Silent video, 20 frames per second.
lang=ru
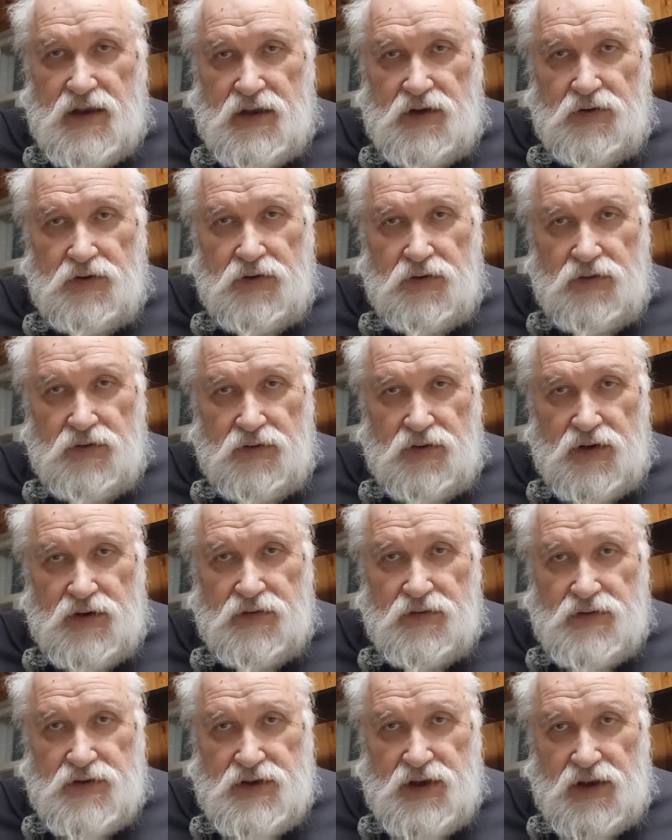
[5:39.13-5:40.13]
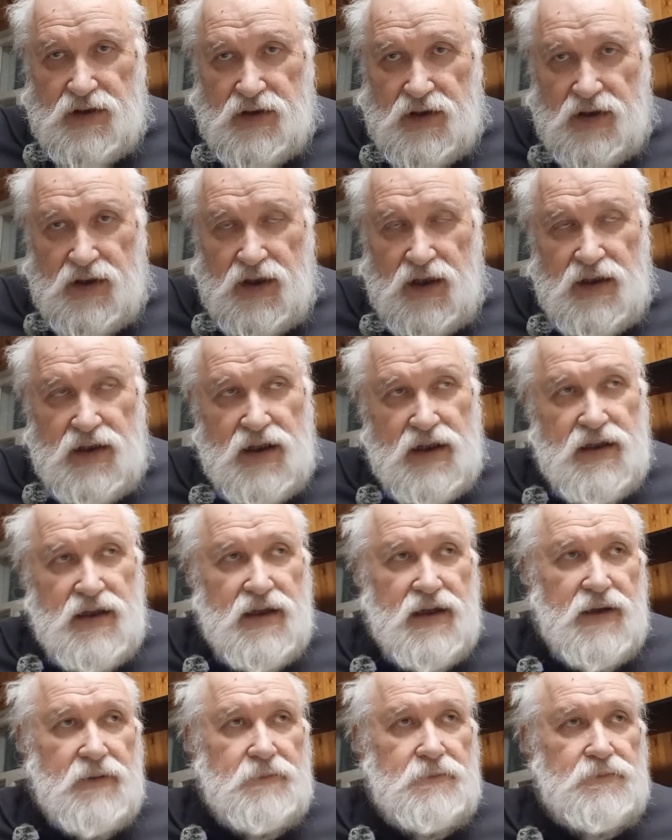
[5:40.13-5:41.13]
до этого центра
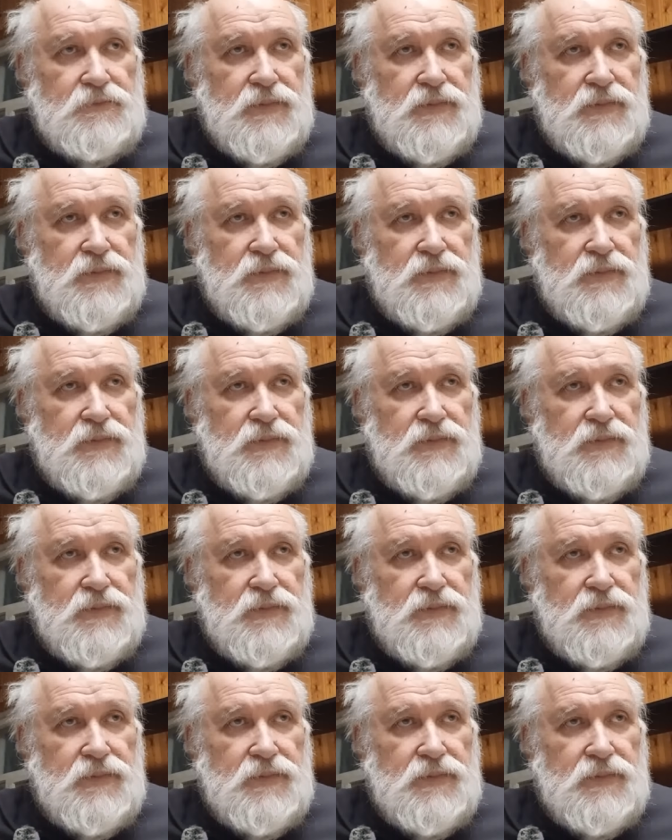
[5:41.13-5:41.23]
галактики.